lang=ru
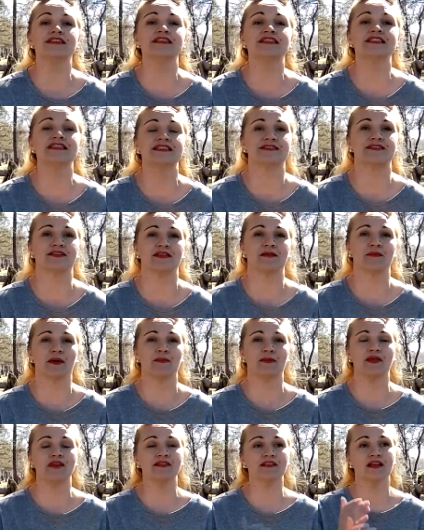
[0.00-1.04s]
единственный
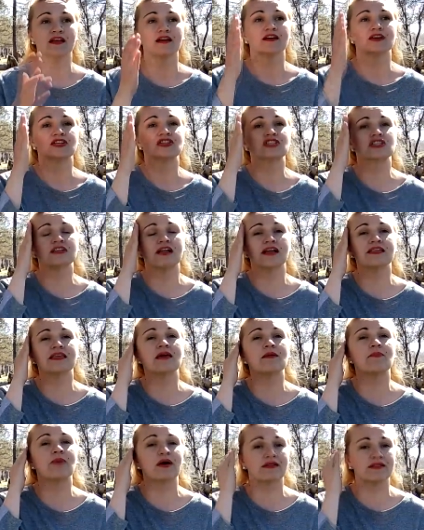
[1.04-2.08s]
момент –
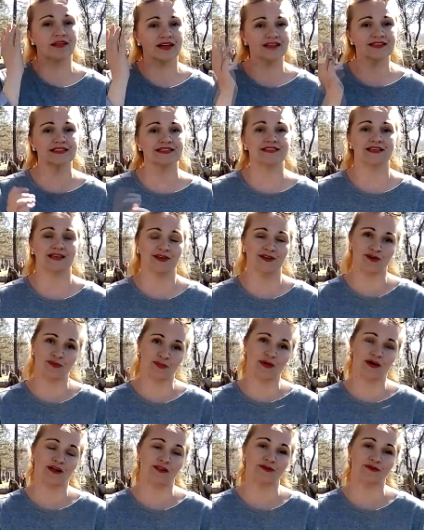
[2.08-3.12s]
желание погладить
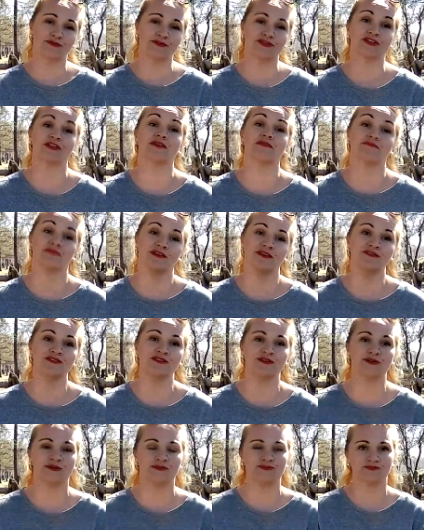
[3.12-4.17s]
ее по головушке и
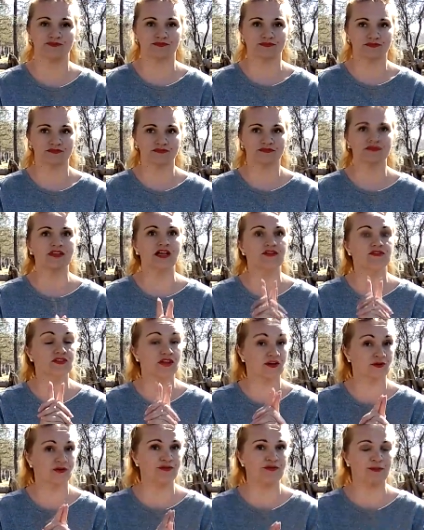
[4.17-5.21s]
все.
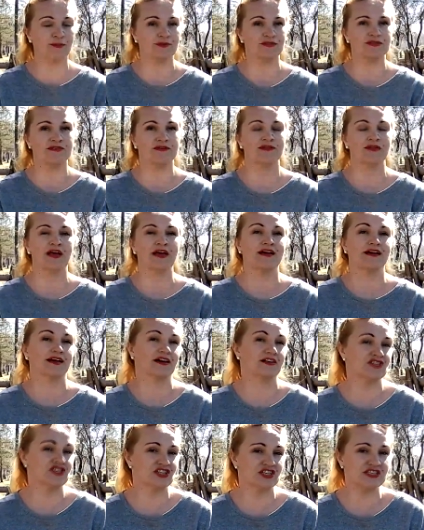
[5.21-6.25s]
Второй вопрос.
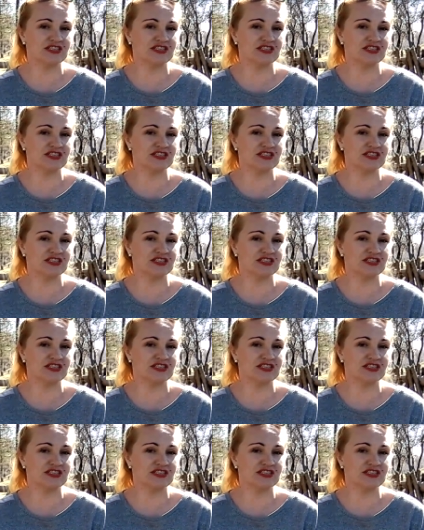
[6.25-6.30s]
Как